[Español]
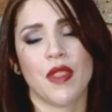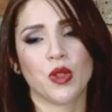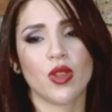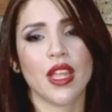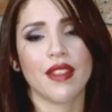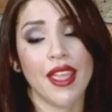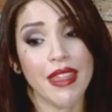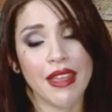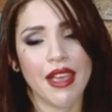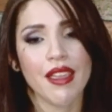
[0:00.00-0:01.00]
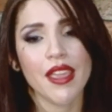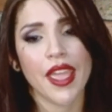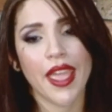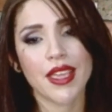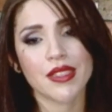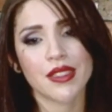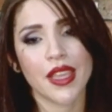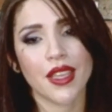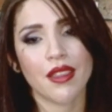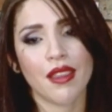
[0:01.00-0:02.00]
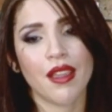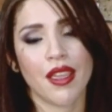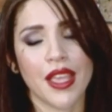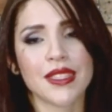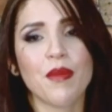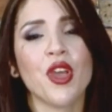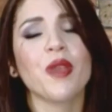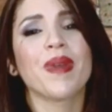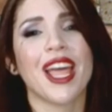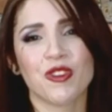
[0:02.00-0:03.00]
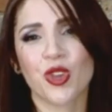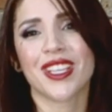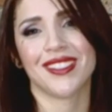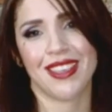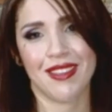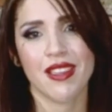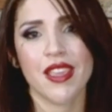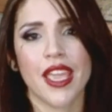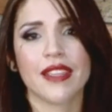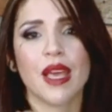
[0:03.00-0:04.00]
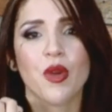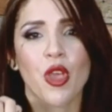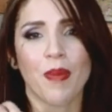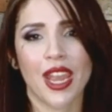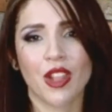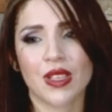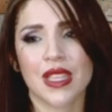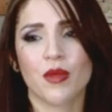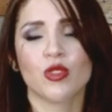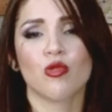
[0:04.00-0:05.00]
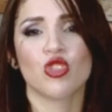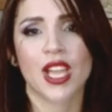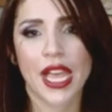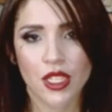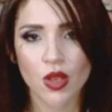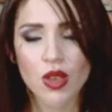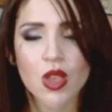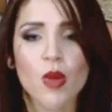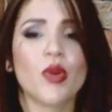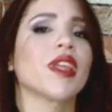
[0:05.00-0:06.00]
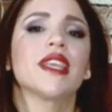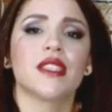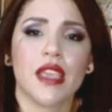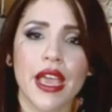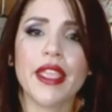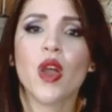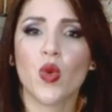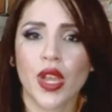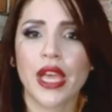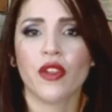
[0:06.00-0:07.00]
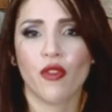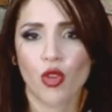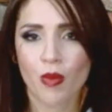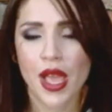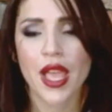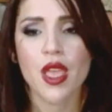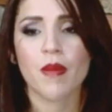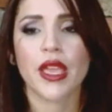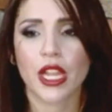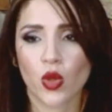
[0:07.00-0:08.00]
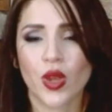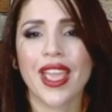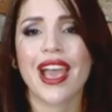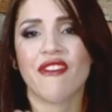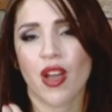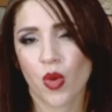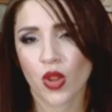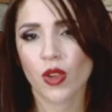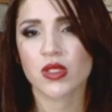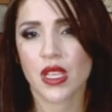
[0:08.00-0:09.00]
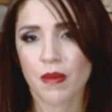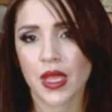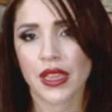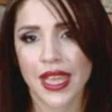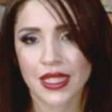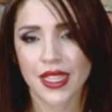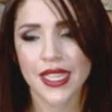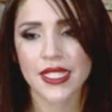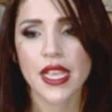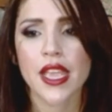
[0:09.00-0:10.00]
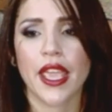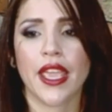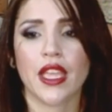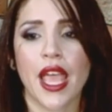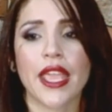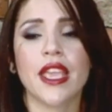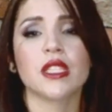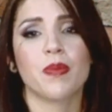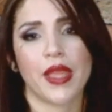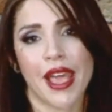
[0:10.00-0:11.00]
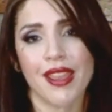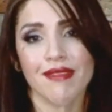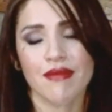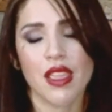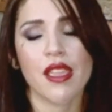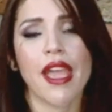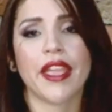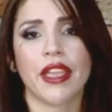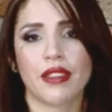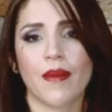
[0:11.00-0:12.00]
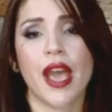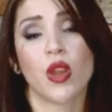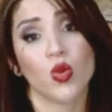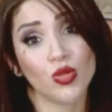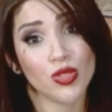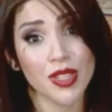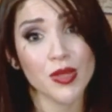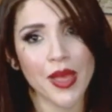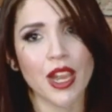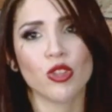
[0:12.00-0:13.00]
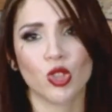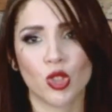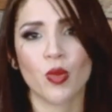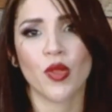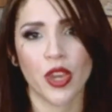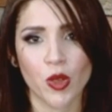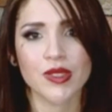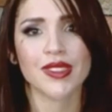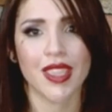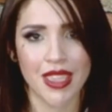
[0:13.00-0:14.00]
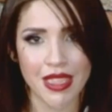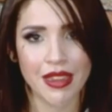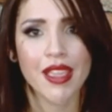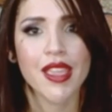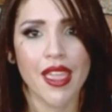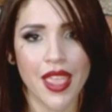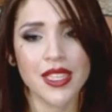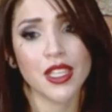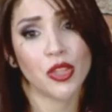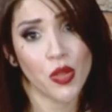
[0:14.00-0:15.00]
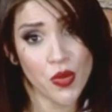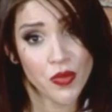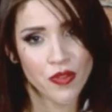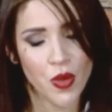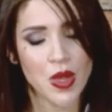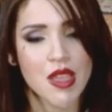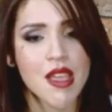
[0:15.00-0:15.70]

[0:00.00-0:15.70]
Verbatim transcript: doctora Dana, es, eh, estamos esperando que sí. Estamos esperando y estamos luchando porque si haya una reforma migratoria a favor de los inmigrantes. Eh, hay que esperar y hay que trabajar juntos para nosotros poder conseguir eh, ese triunfo.